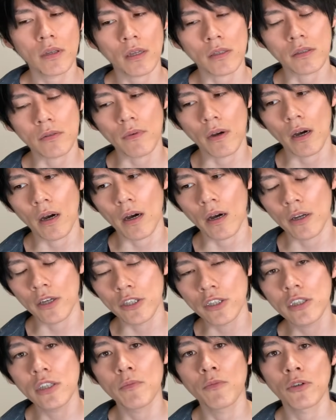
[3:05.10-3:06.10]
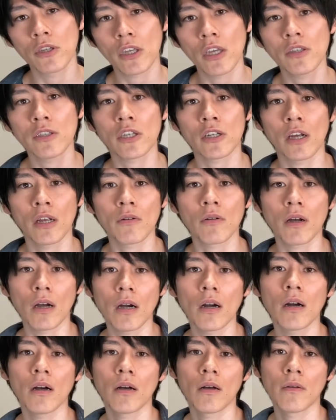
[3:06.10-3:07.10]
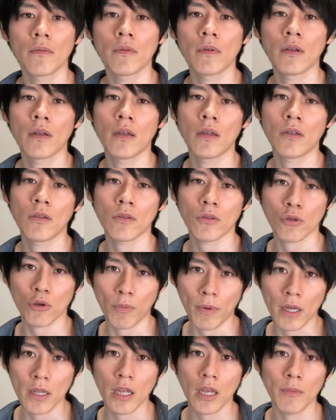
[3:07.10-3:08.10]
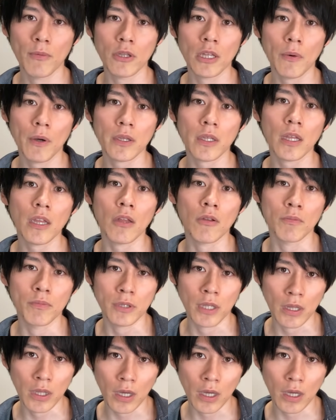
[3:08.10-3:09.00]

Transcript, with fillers: やつはいつでも行けんじゃないのか。飛ばねえ豚はただの豚